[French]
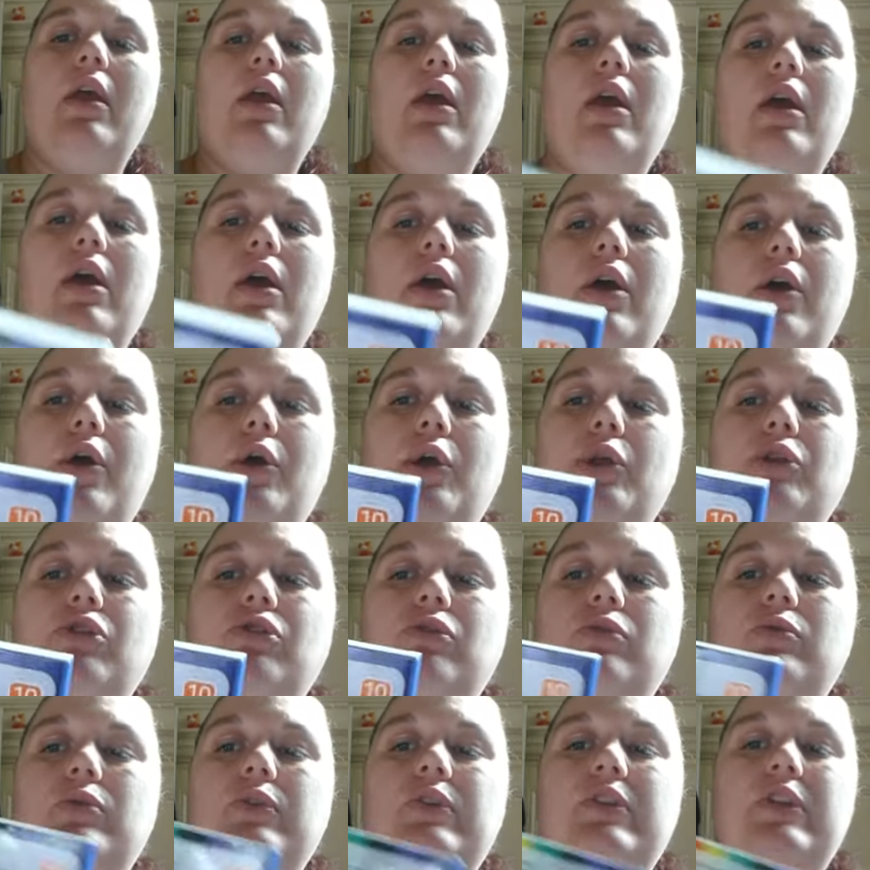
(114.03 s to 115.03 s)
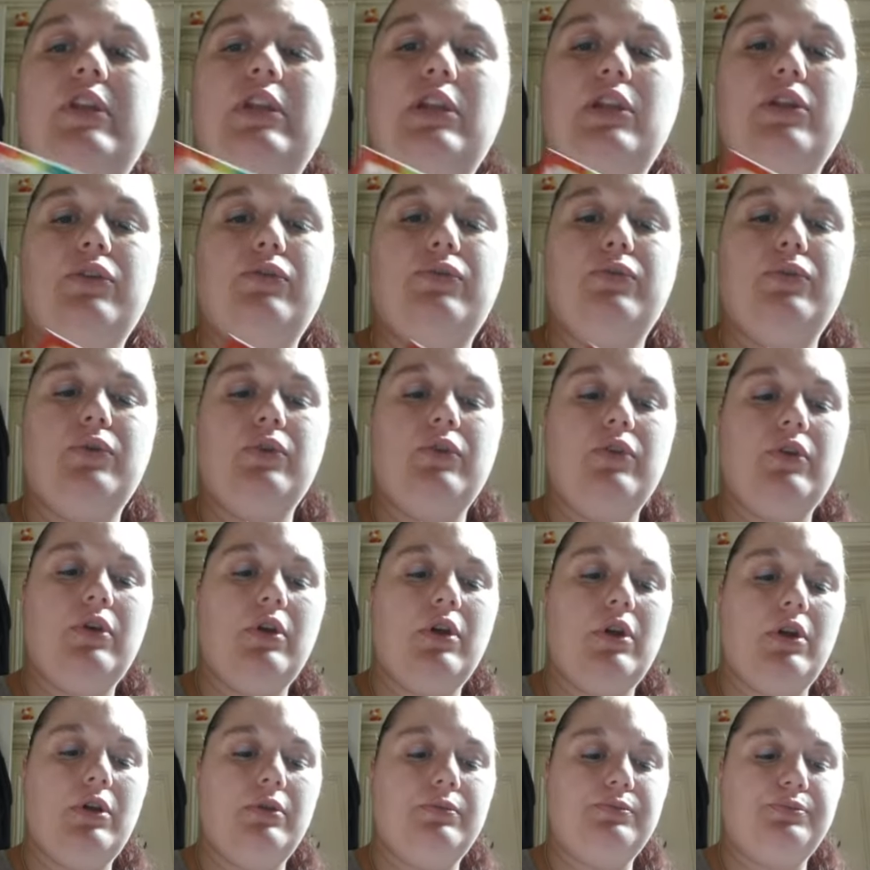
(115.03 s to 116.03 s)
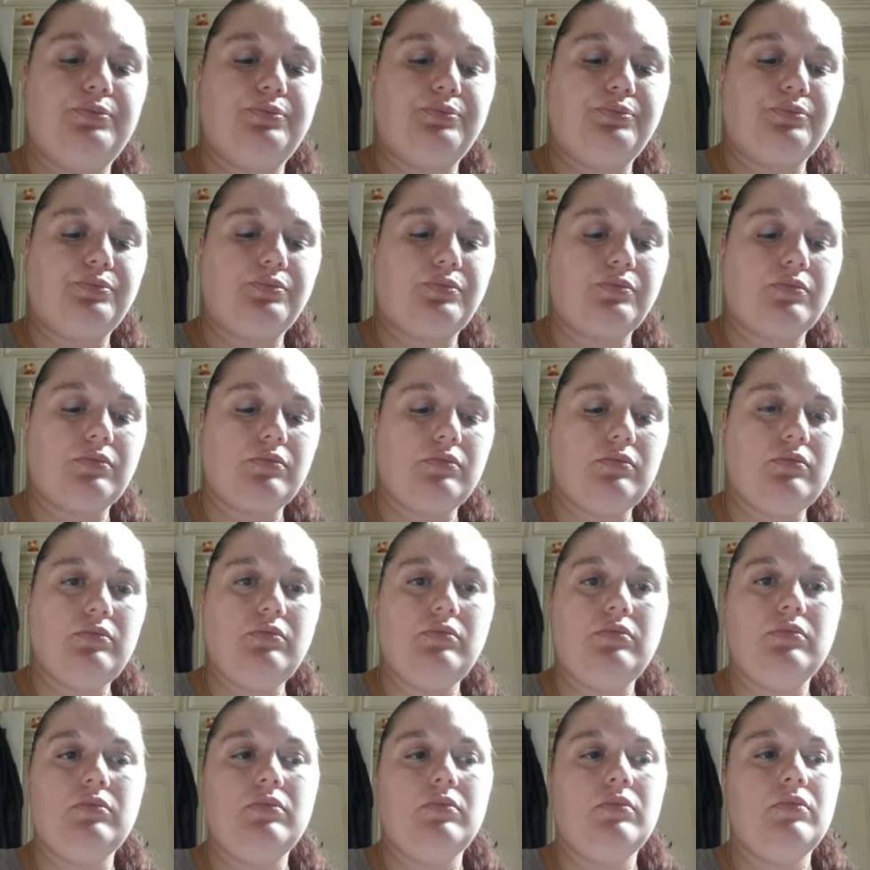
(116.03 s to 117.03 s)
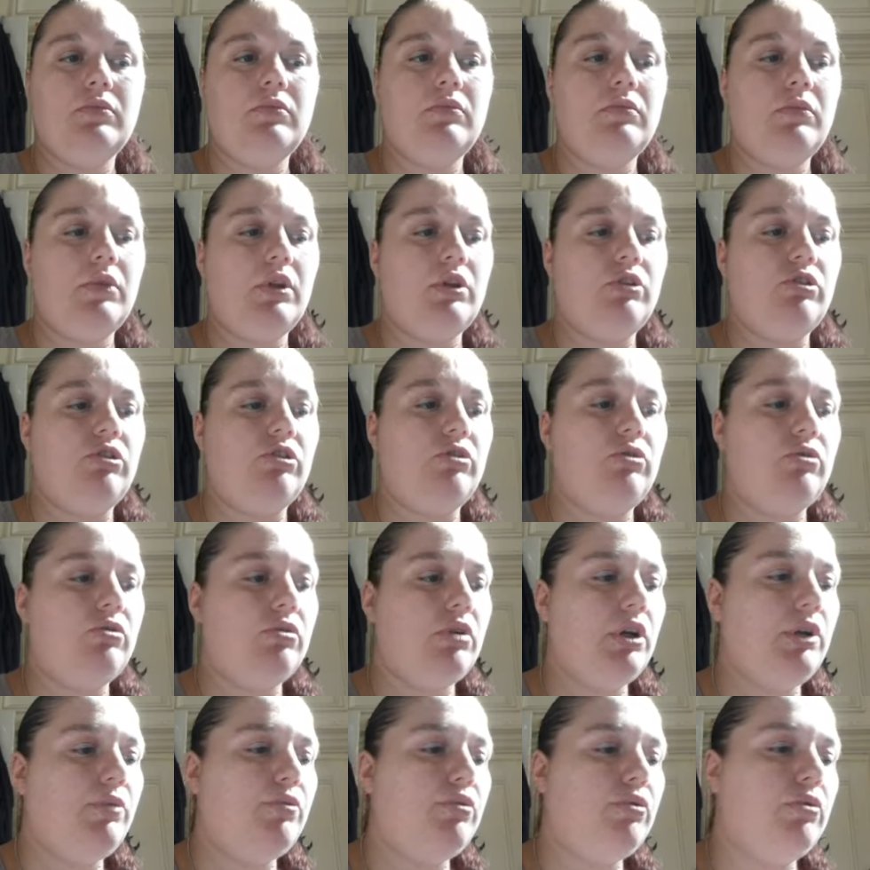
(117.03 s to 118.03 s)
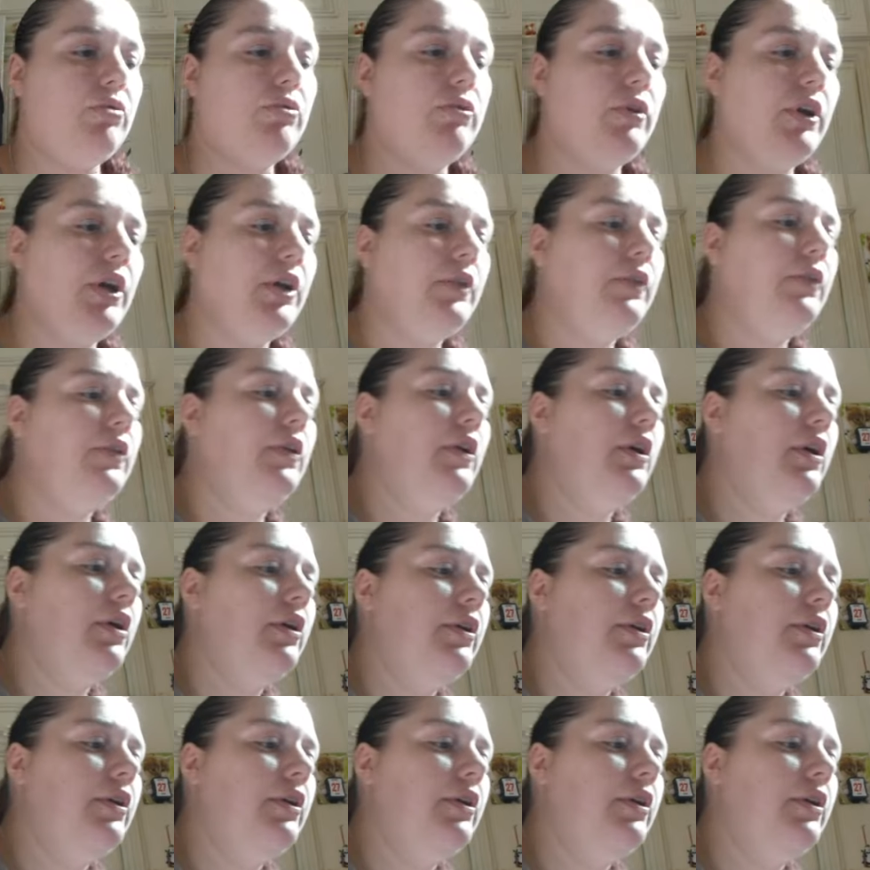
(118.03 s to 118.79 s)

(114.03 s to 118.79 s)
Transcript: Euh, du coup, c'est des feutres... Euh, j'ai toujours rien pour ouvrir si...